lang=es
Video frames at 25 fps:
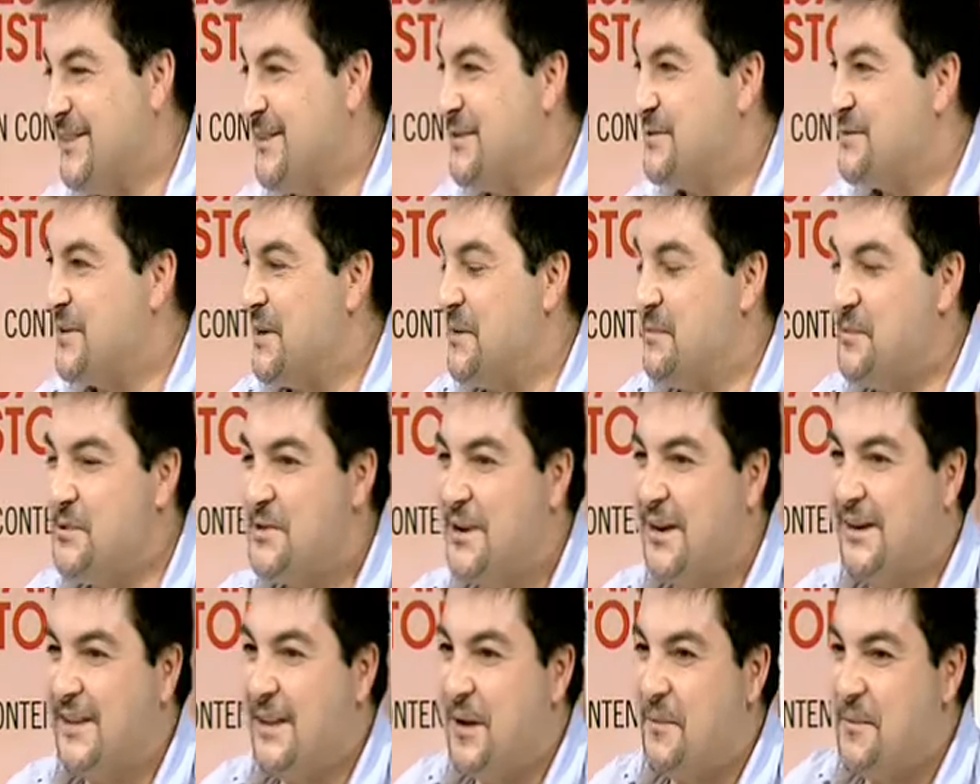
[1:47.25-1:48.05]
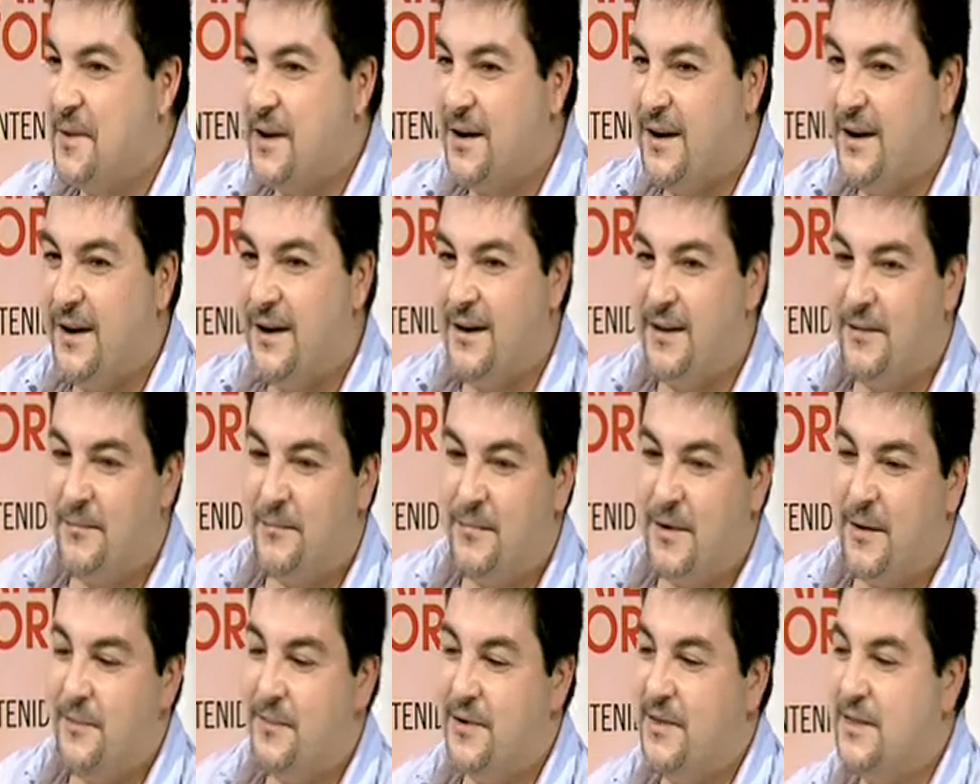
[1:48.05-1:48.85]
Nos tenemos que ir también a
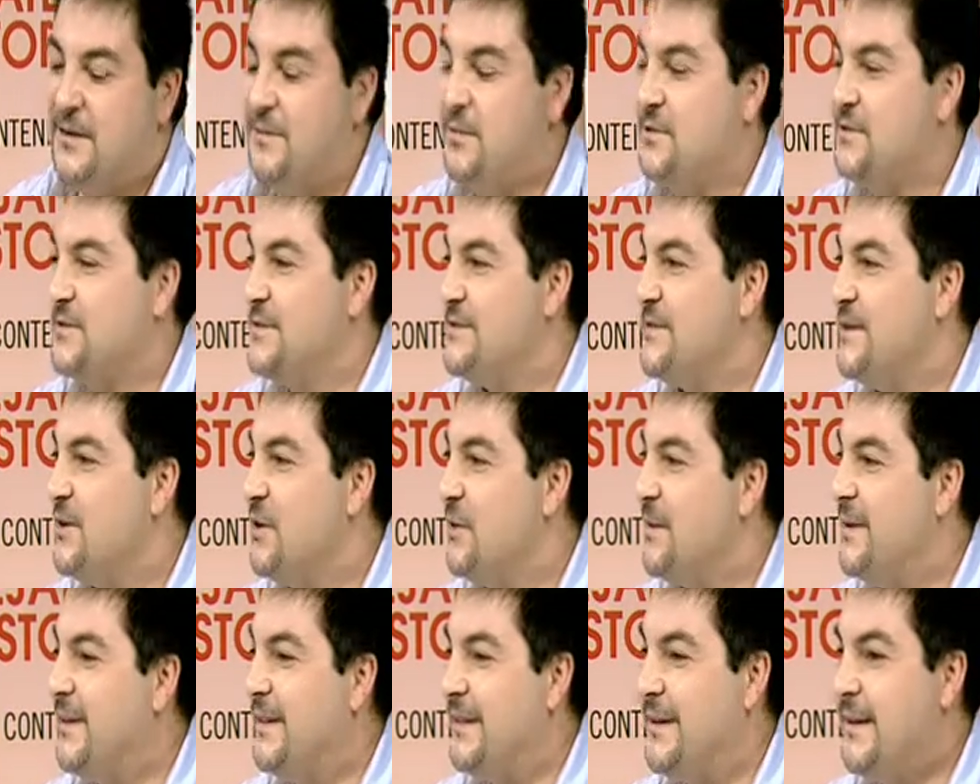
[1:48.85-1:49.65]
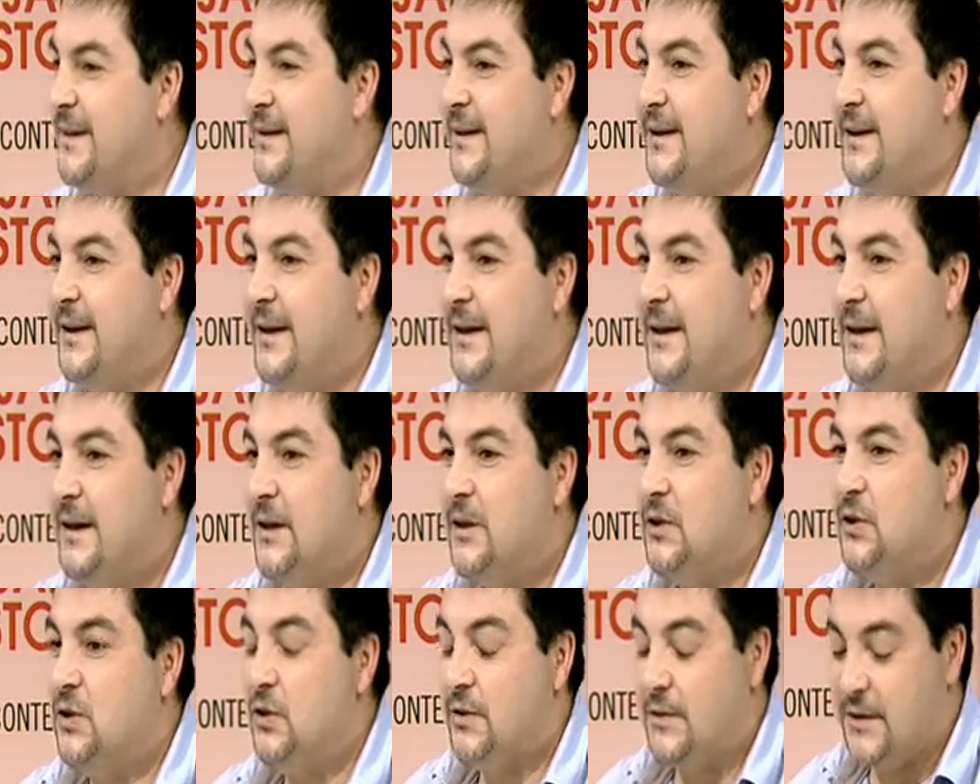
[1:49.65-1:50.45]
principios del siglo XX
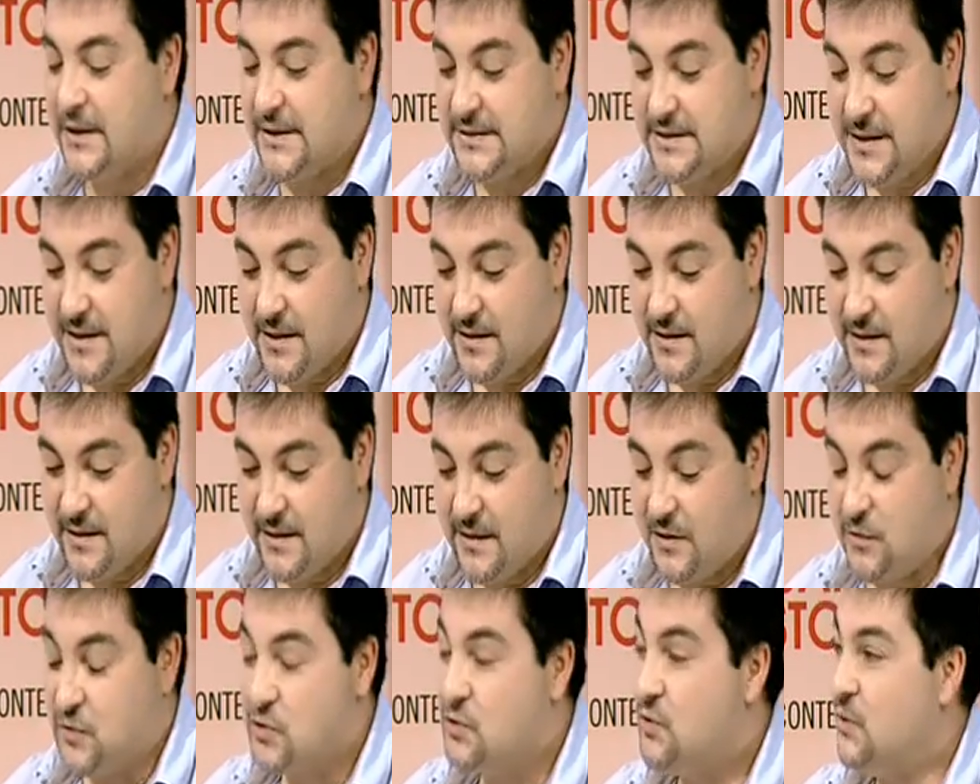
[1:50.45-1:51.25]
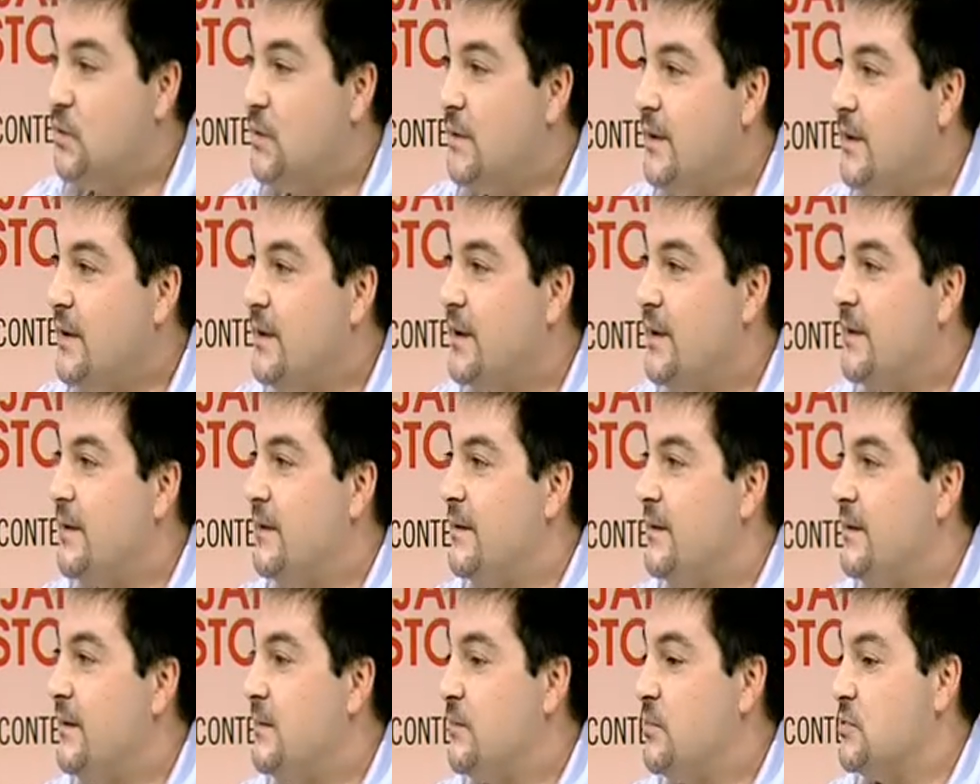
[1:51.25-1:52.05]
donde se decide construir
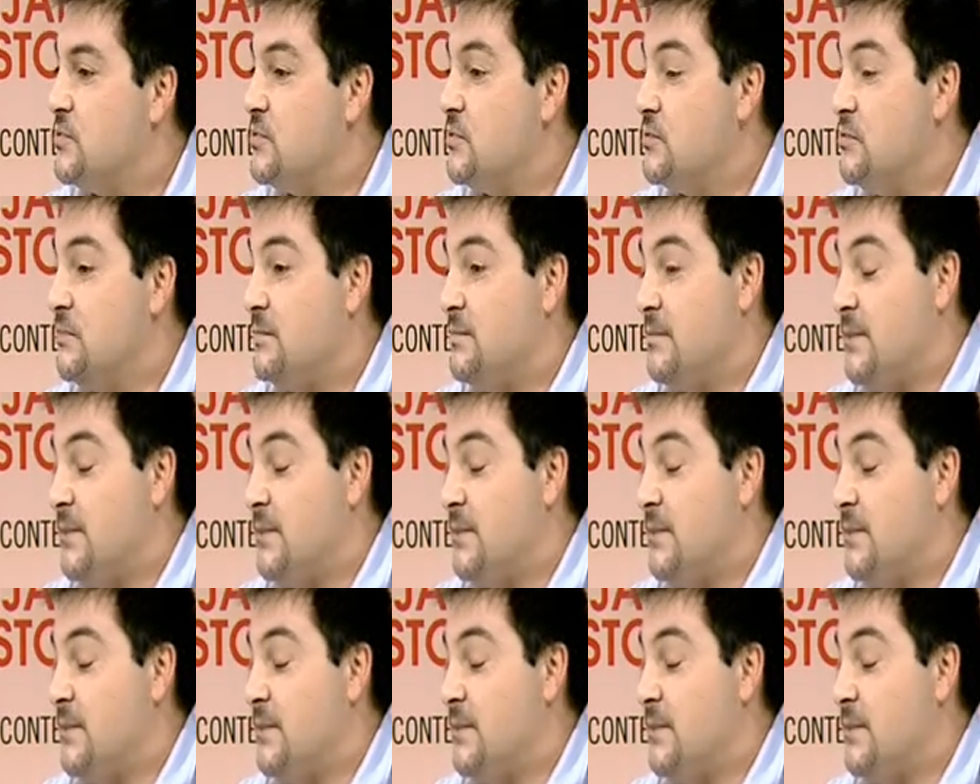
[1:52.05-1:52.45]
pues,